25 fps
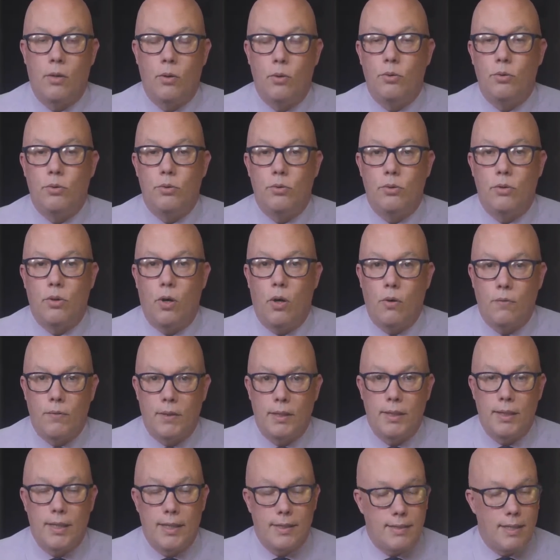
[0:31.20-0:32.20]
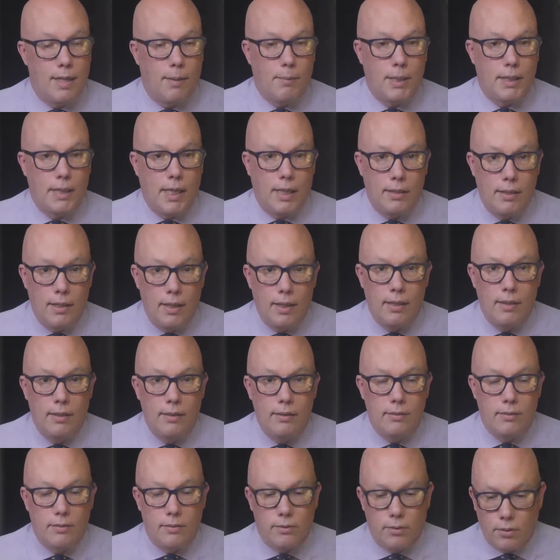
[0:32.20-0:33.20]
un joven que se llama
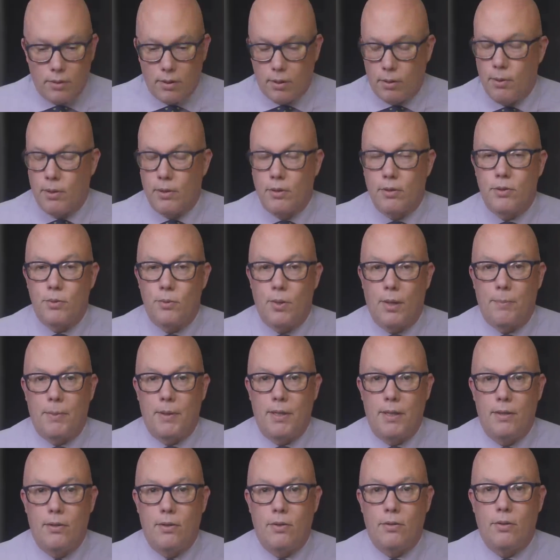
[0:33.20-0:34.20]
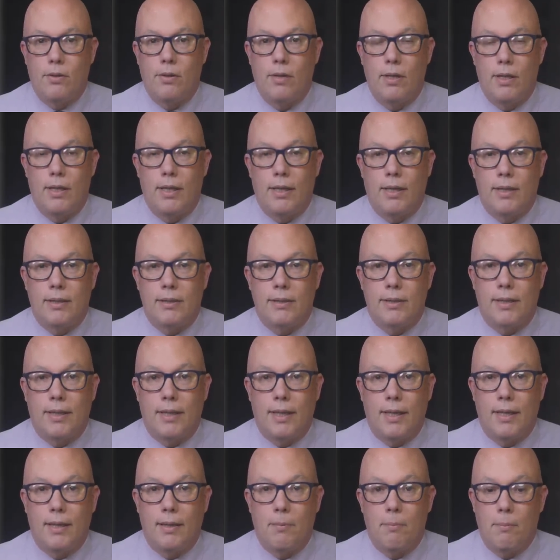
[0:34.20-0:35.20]
Daniel, no recuerdo su apellido,
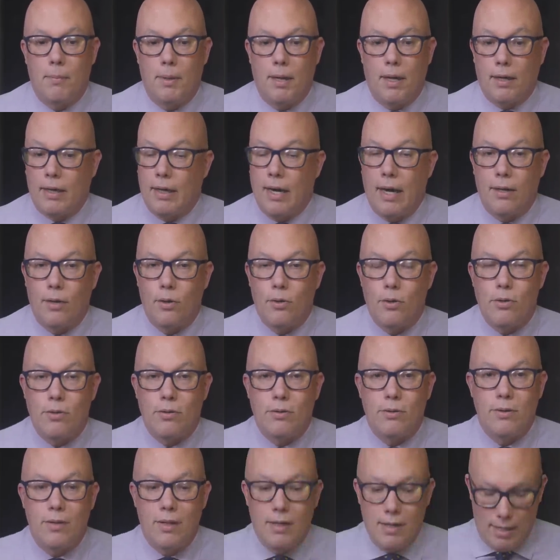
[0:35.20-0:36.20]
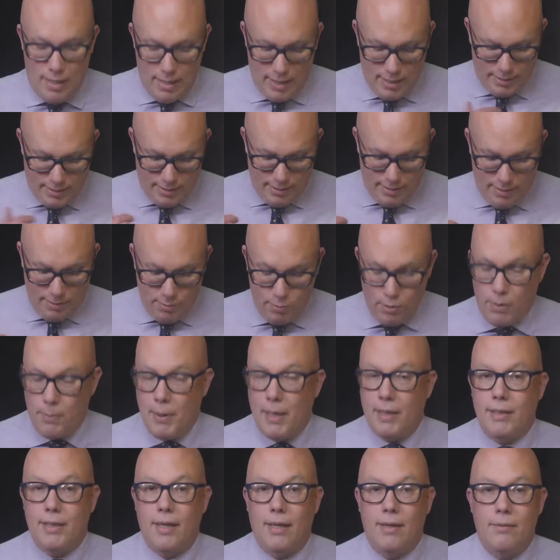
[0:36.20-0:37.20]
este, me regaló esta
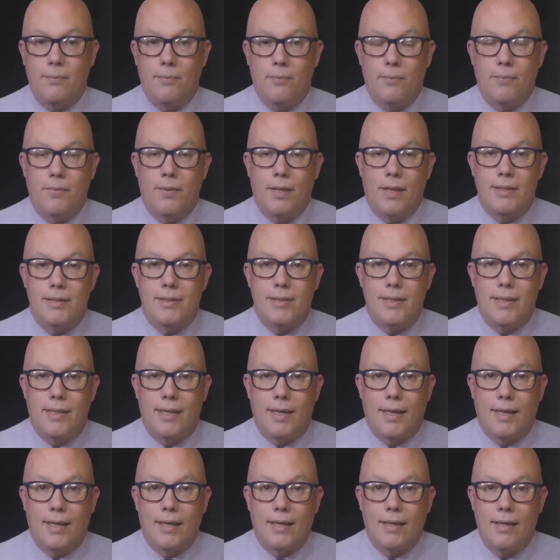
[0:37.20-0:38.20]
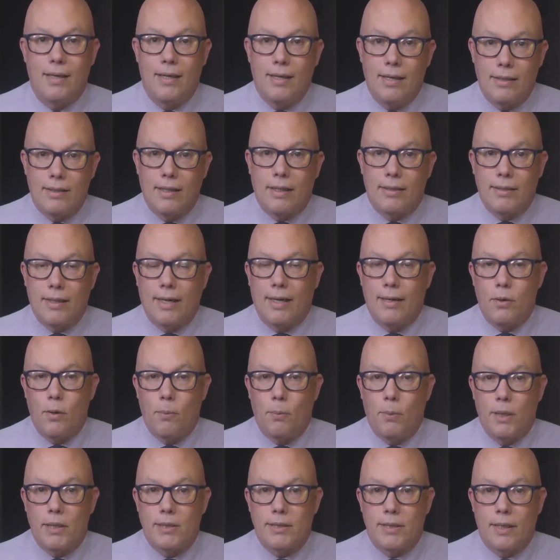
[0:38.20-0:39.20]
corbata, así que la traigo
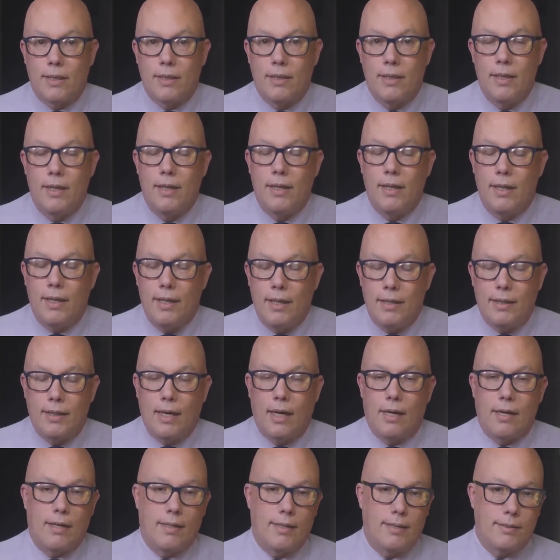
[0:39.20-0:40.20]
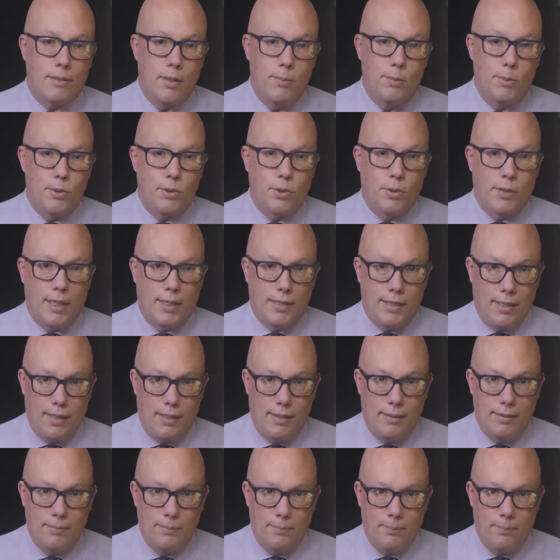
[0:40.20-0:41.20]
puesta y te agradezco mucho,
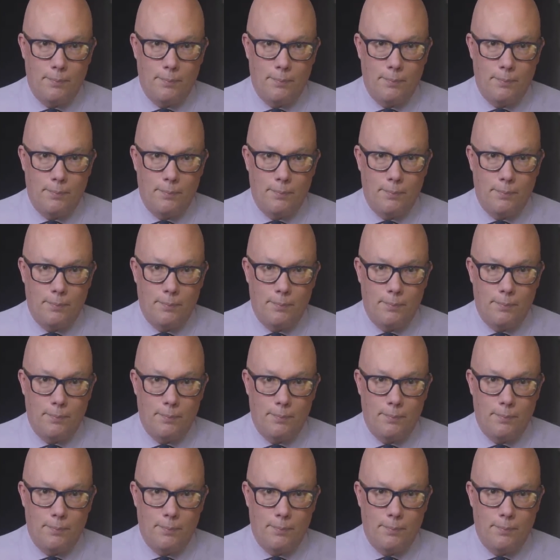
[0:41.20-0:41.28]
Daniel.